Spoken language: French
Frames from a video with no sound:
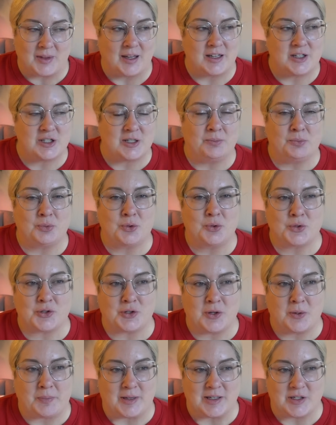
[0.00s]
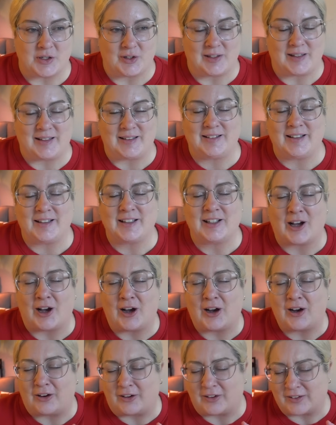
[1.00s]
J'aime beaucoup ça parce que les
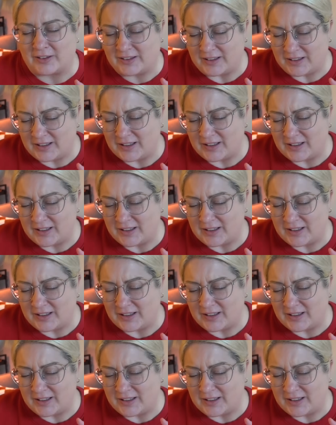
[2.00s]
décors